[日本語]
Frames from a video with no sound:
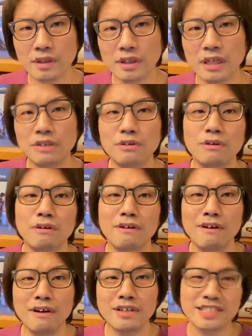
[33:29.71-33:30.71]
あの
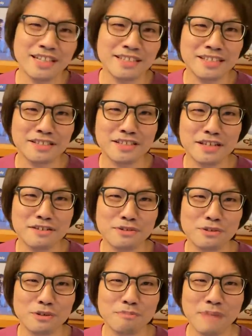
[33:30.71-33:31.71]
ジャニーズでいう
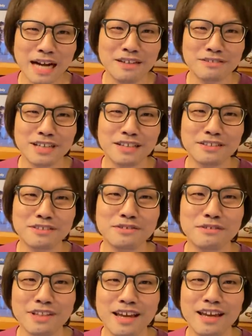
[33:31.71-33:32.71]
とマックなんていう
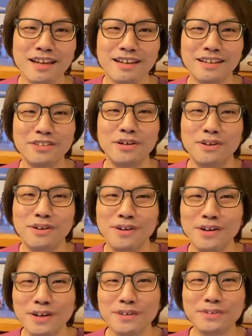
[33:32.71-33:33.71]
のをね、あの
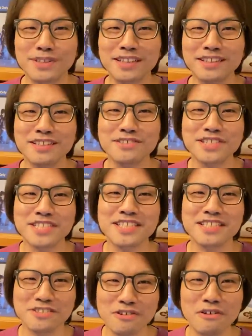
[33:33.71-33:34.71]
歌っている
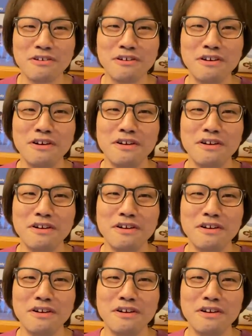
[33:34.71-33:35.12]
シーンの